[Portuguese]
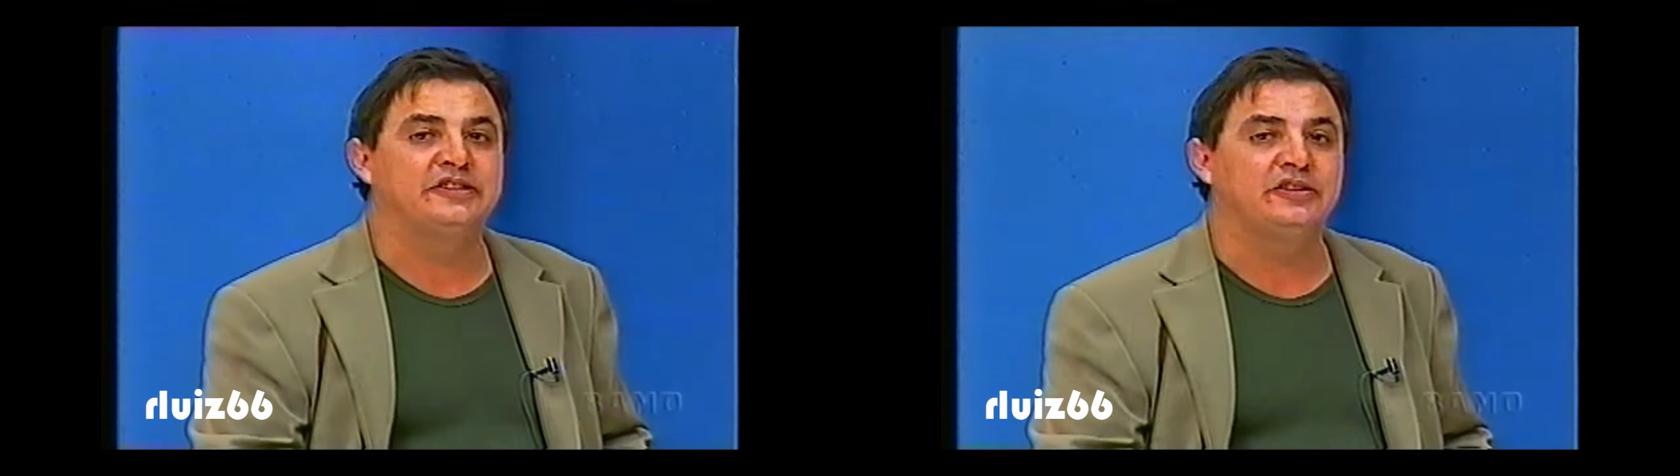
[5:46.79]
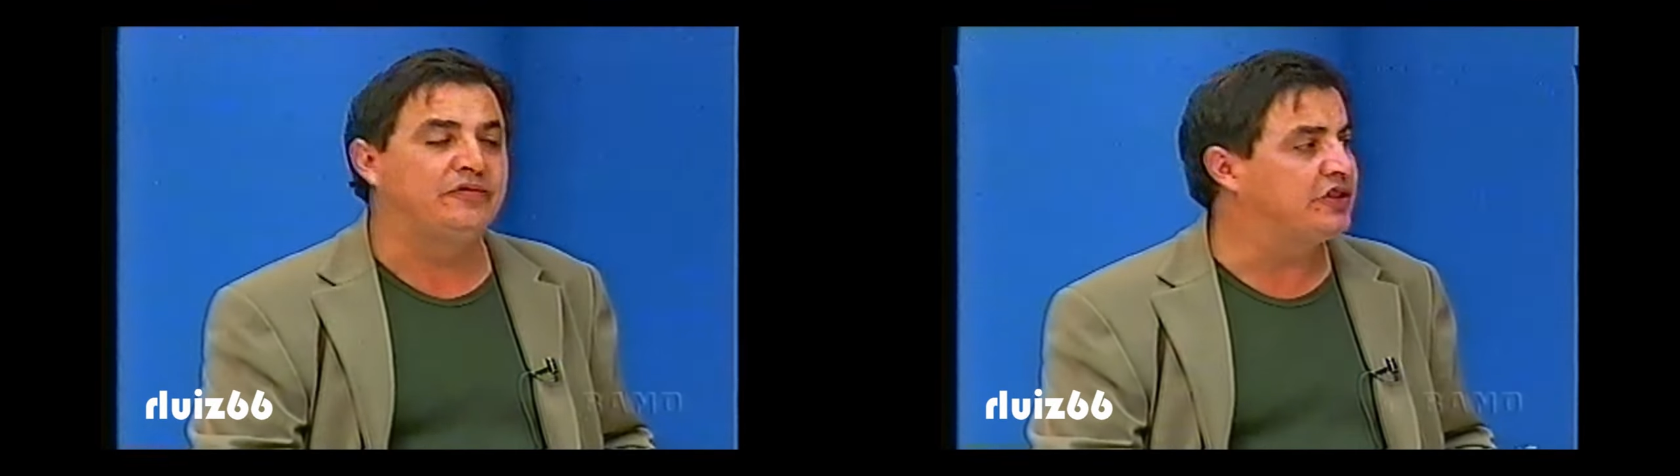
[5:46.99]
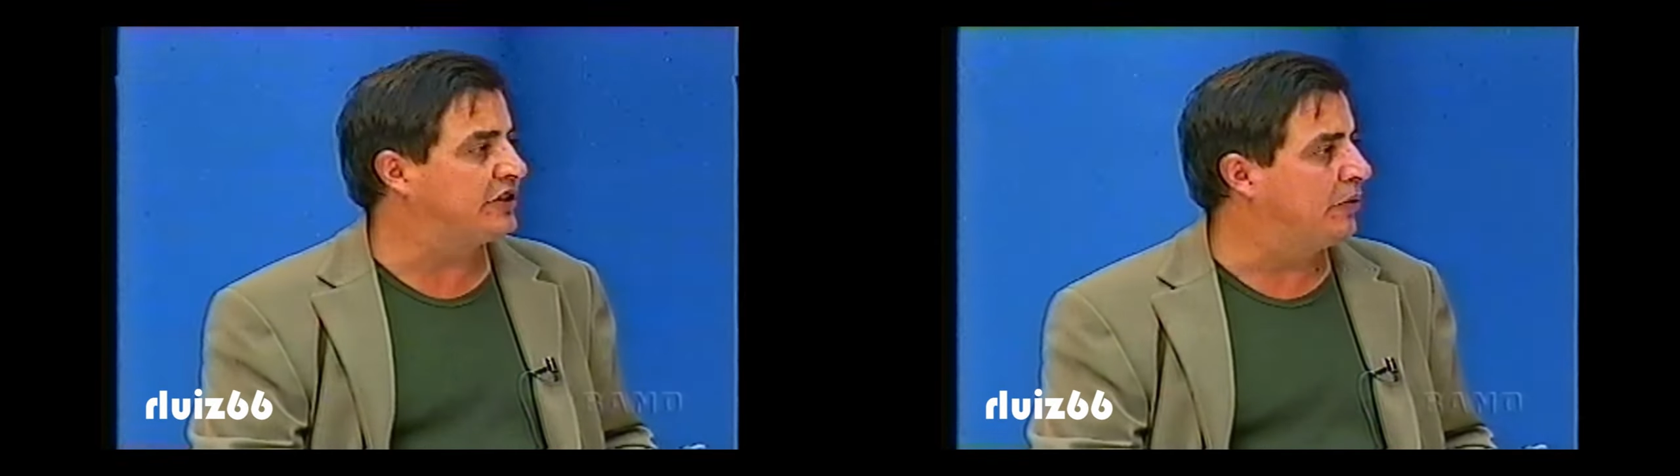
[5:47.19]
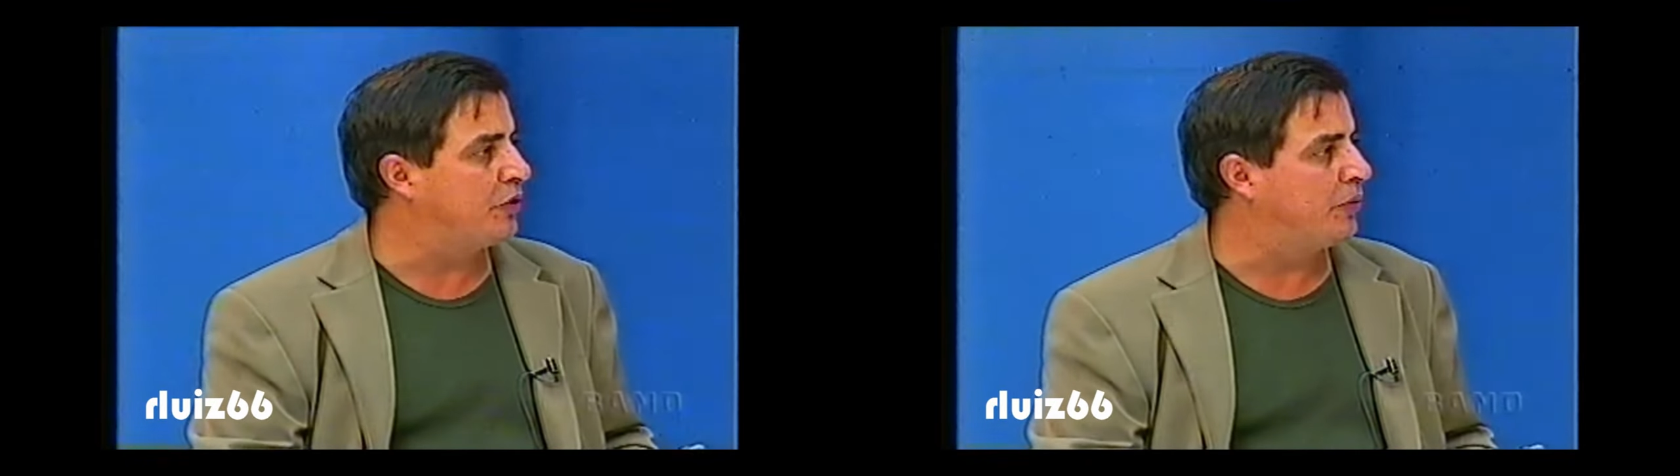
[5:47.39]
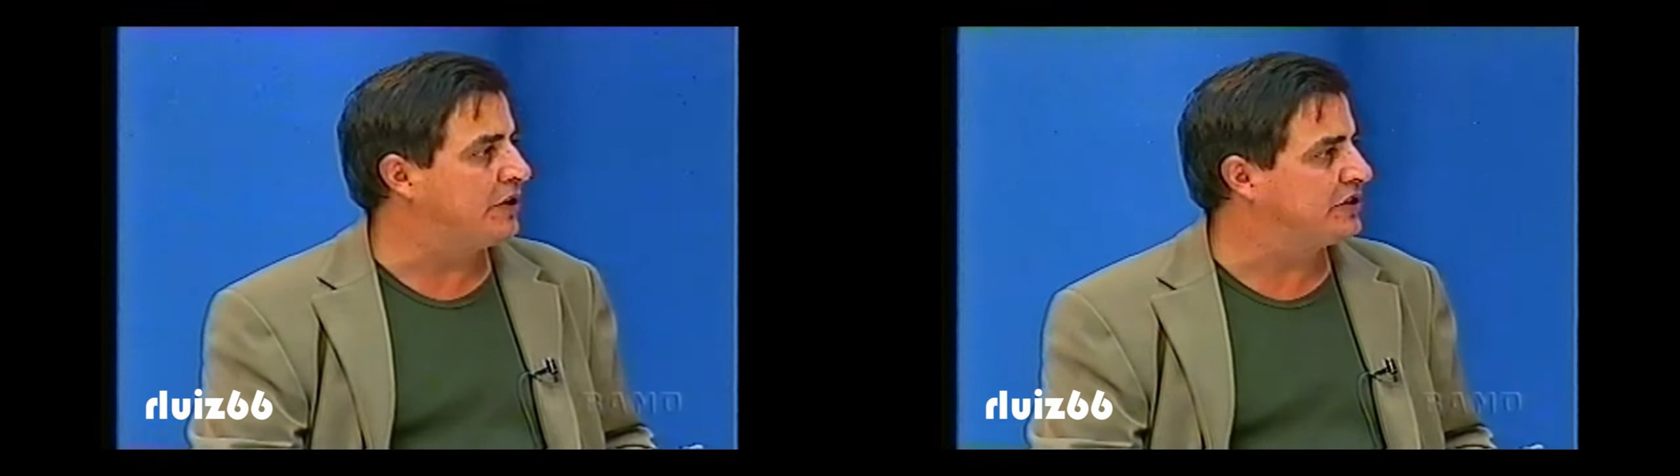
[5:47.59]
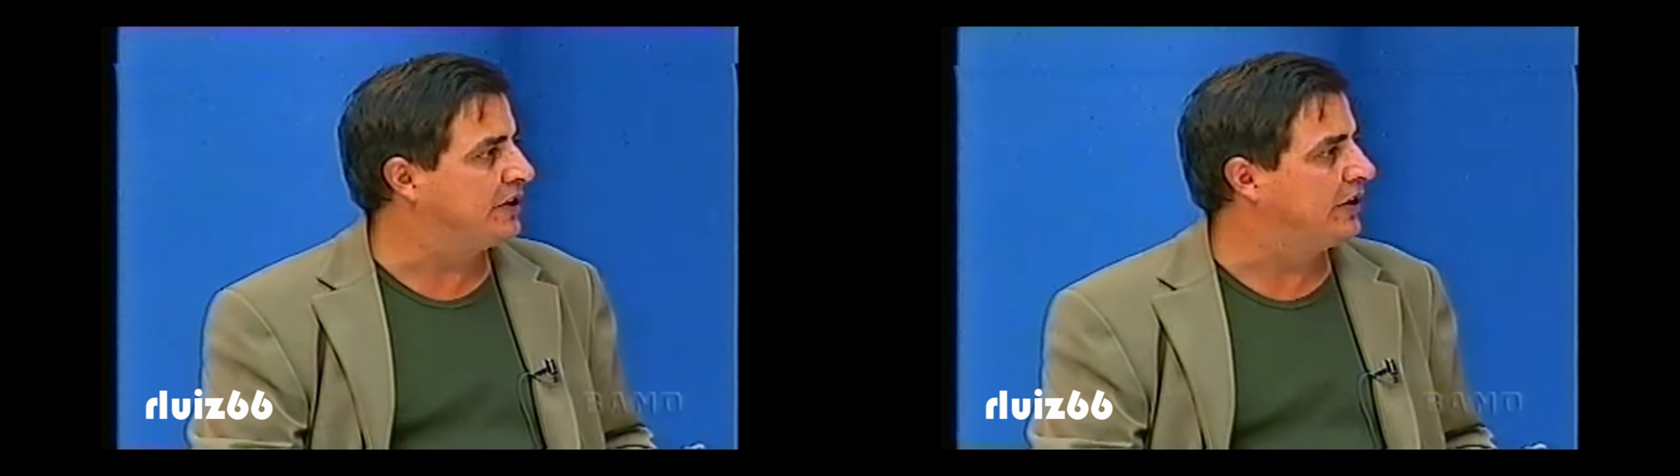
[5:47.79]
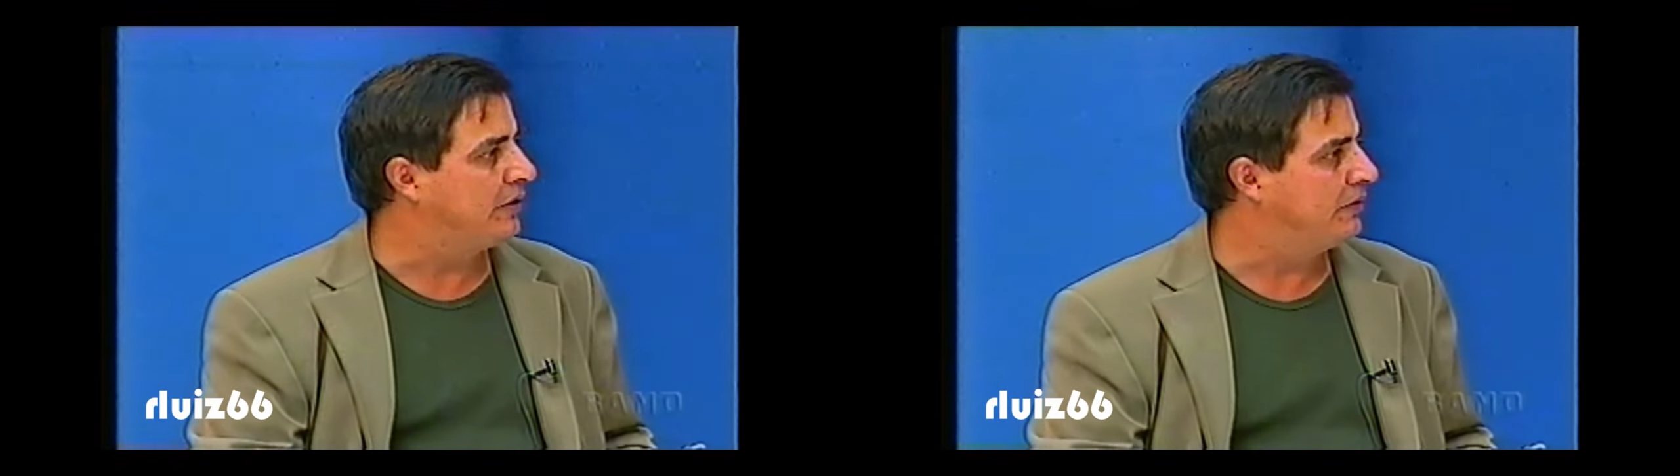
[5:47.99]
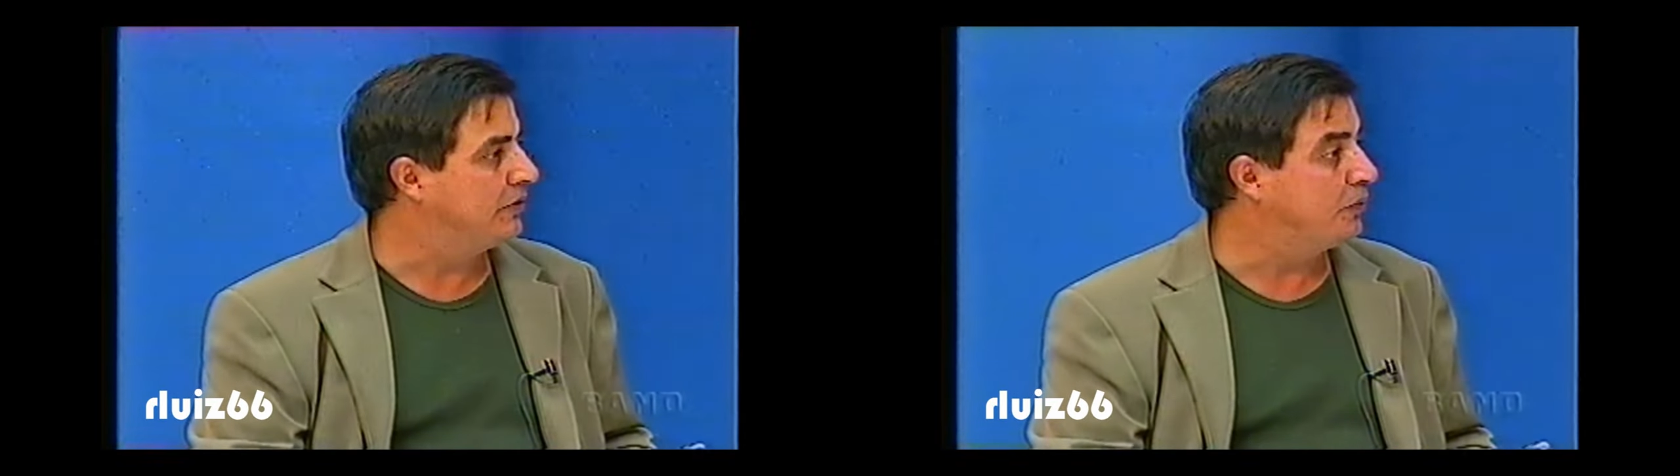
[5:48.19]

sido vice-campeão brasileiro.